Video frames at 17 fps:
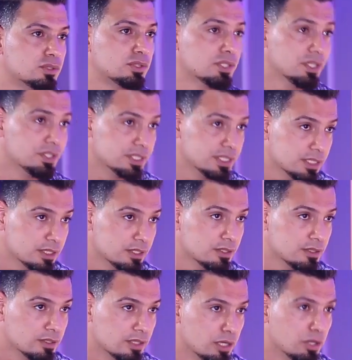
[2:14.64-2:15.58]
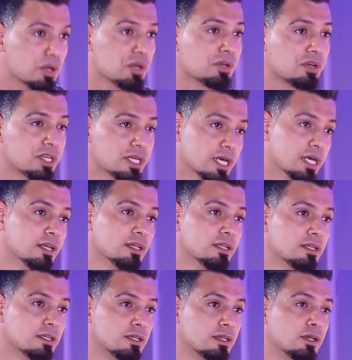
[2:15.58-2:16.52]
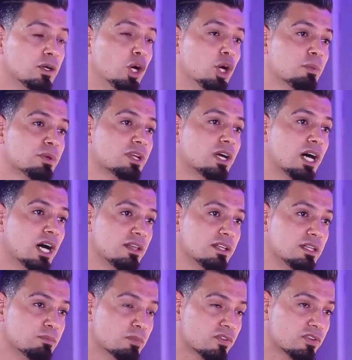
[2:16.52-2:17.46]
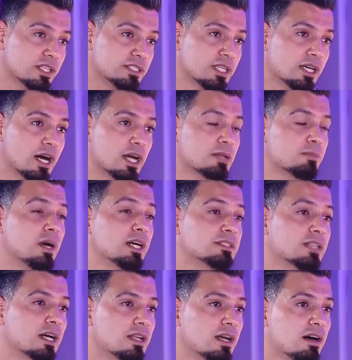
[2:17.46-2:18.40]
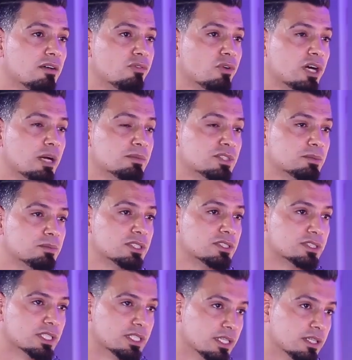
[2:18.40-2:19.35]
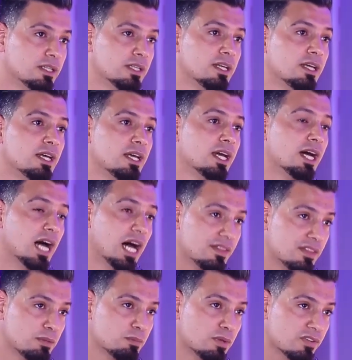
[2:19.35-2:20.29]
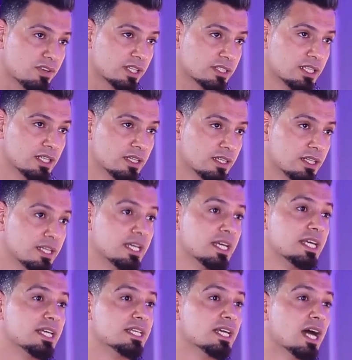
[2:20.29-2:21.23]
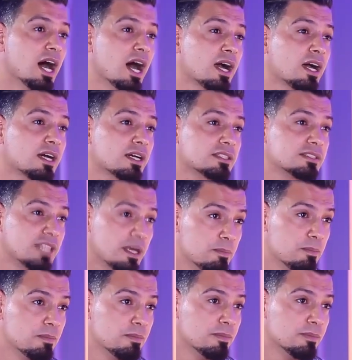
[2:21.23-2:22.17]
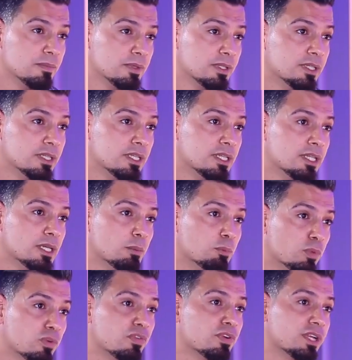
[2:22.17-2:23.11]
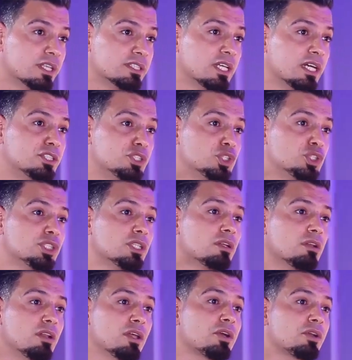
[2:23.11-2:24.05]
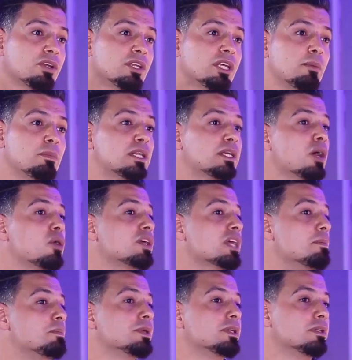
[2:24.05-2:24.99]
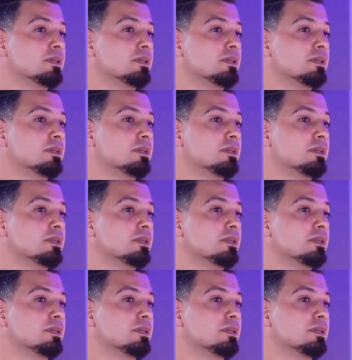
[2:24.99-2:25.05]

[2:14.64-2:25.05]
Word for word: تعني الحريه عمر هذه المفرده 4500 سنه هذه المفرده هي اقدم مفرده تشير للحريه بالكوكب